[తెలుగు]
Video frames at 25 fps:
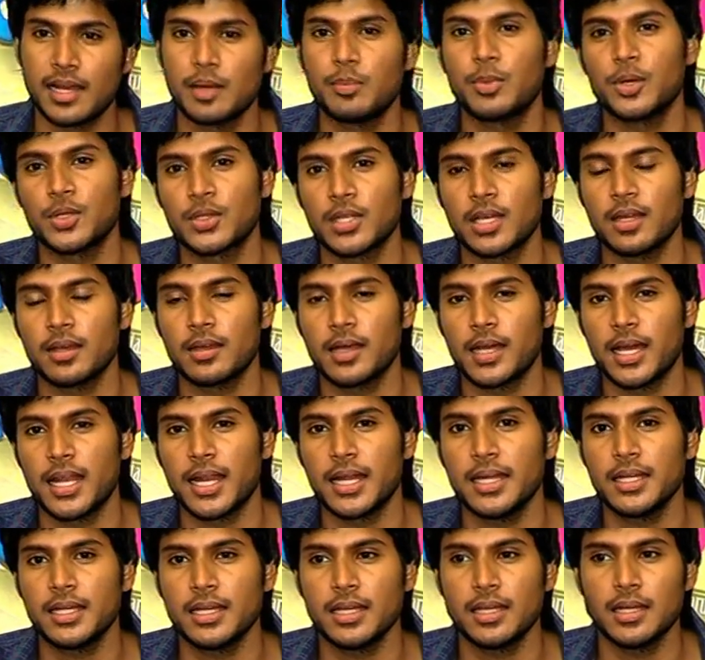హెల్ప్ అవుతాయి
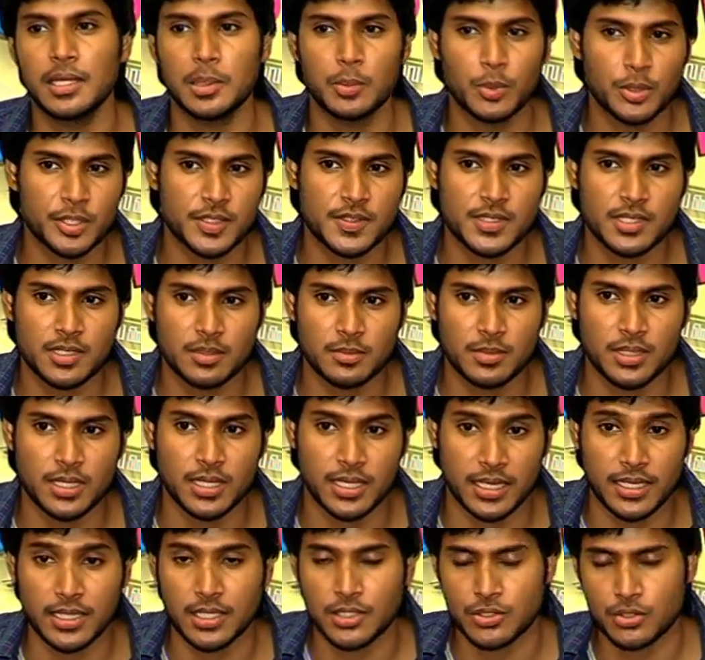అలాంటి నా మొదటి సినిమా
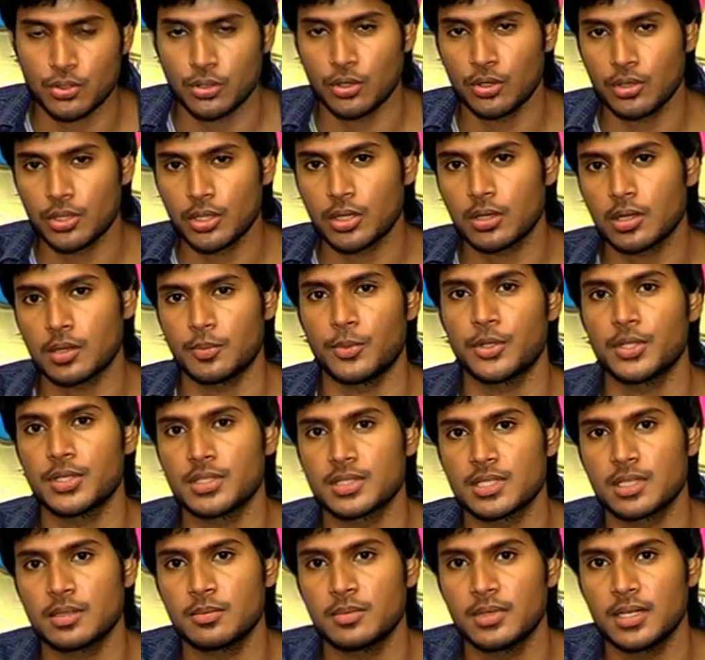అంటే సోలో హీరోకి
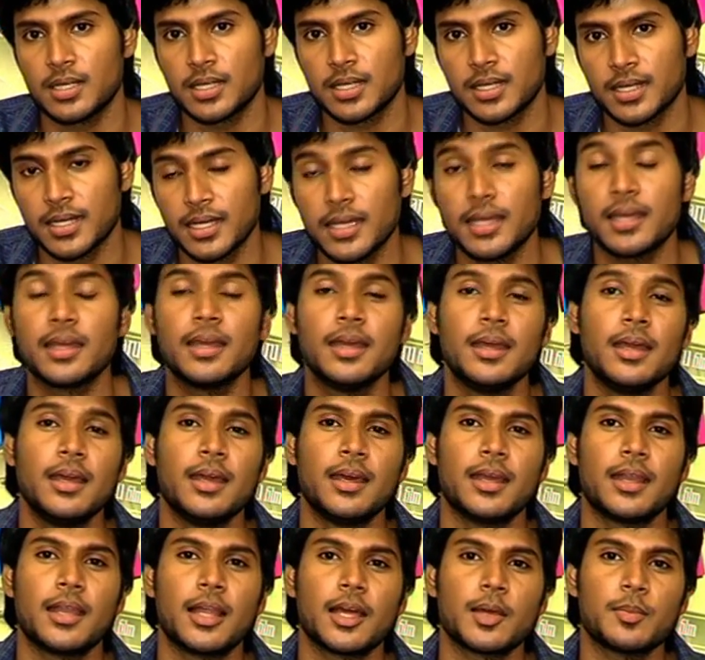మొదటి సినిమానే
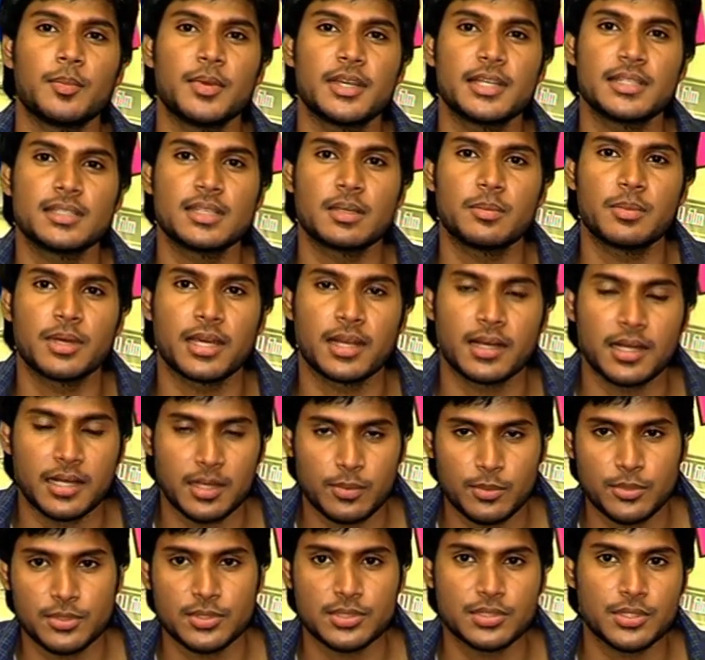నాకు మికీజే మేయర్
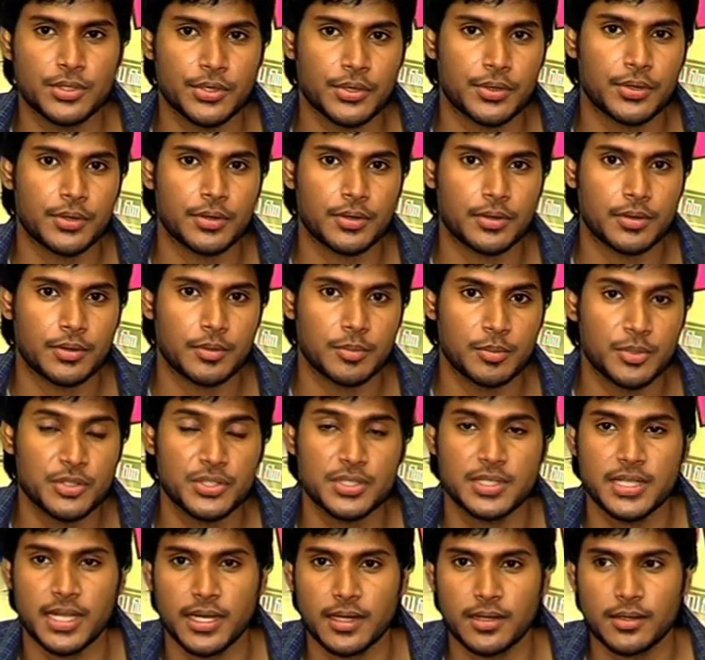లాంటి మ్యూజిక్ దొరక
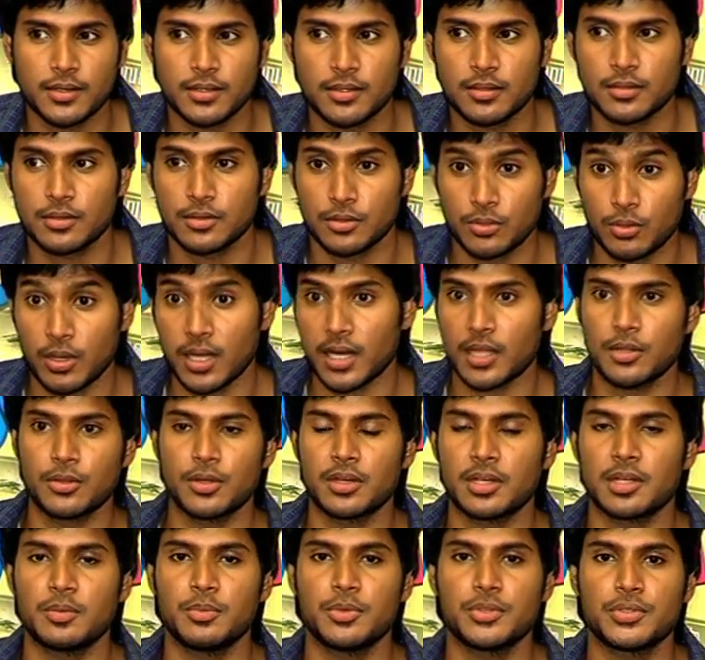మ్యూజిక్ డైరెక్టర్ ద్వారా
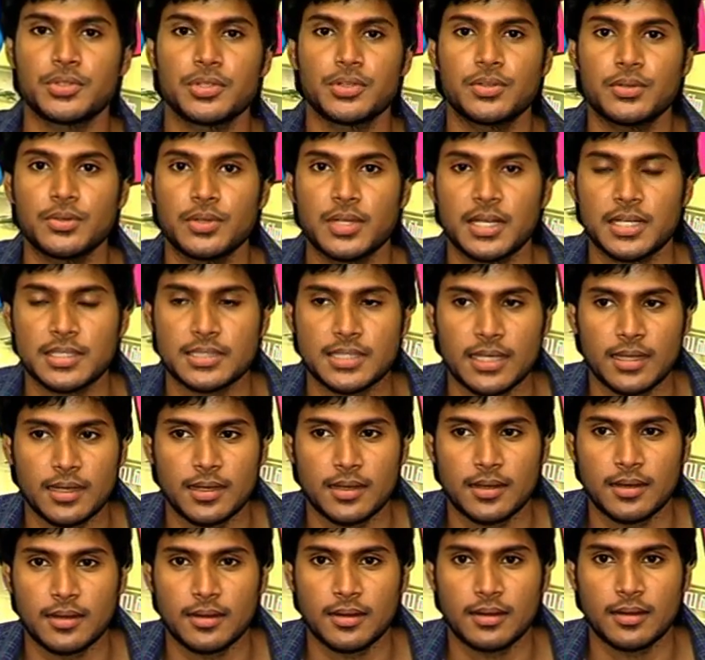దొరికిన మ్యూజిక్ నాకు
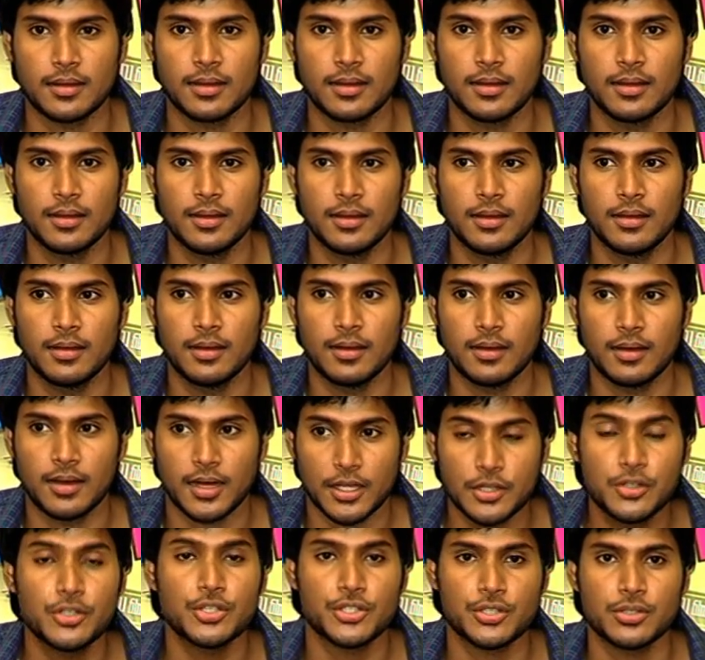చాలా
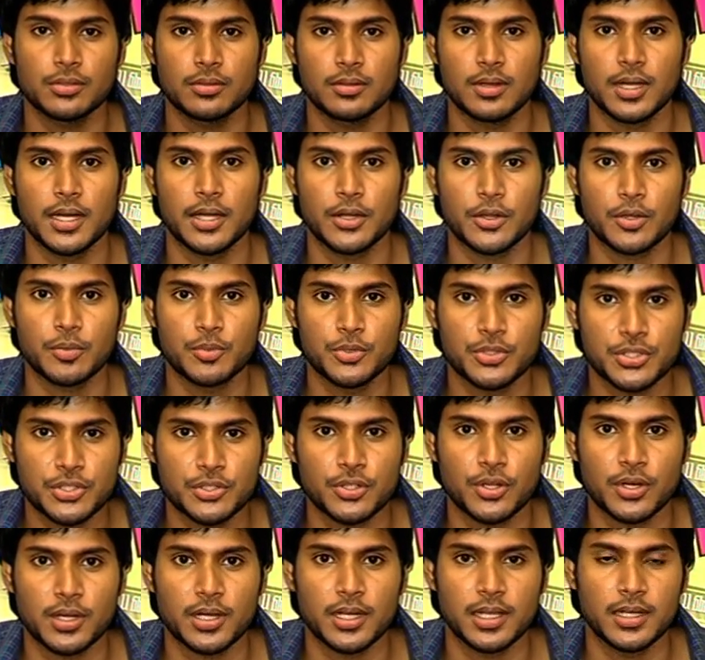అదృష్టం అలాంటి
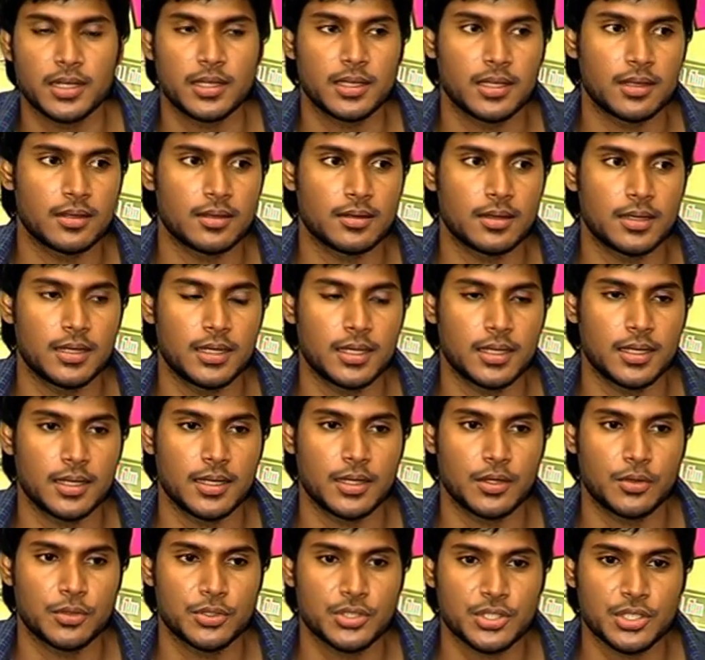మ్యూజిక్ దొరకడానికి అంటే
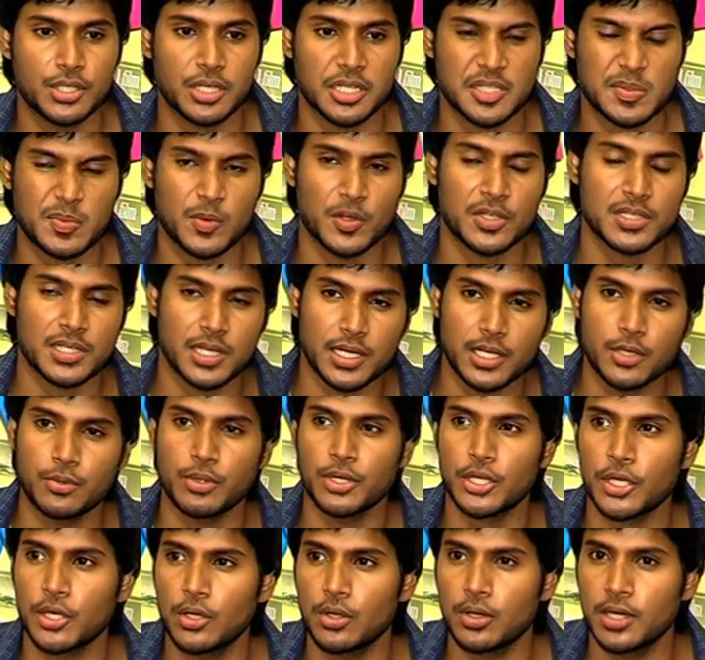నాకు వచ్చిన రెస్పాన్స్ కానీ
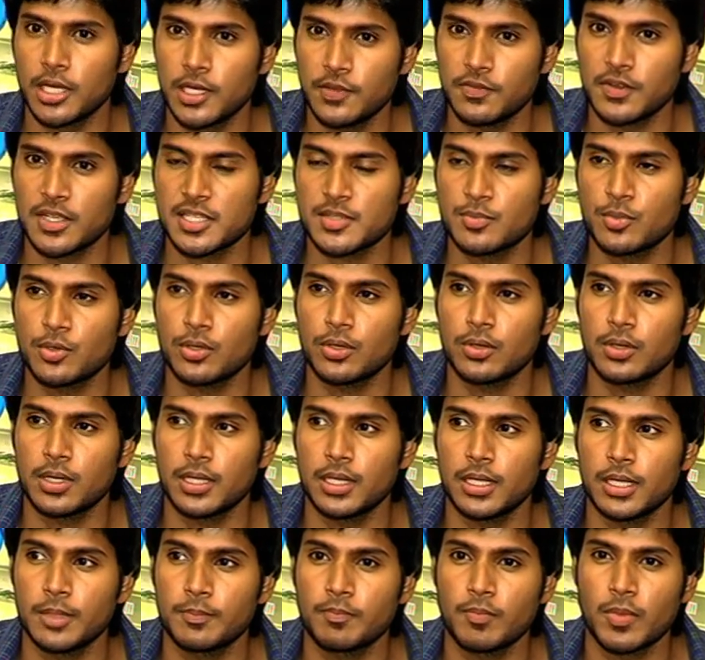ట్విట్టర్లో కానీ ఫేస్బుక్లో
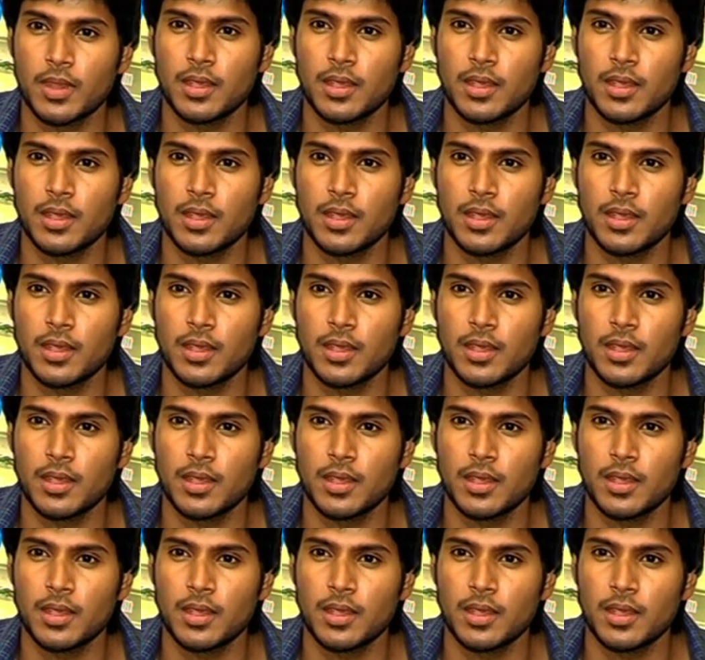కానీ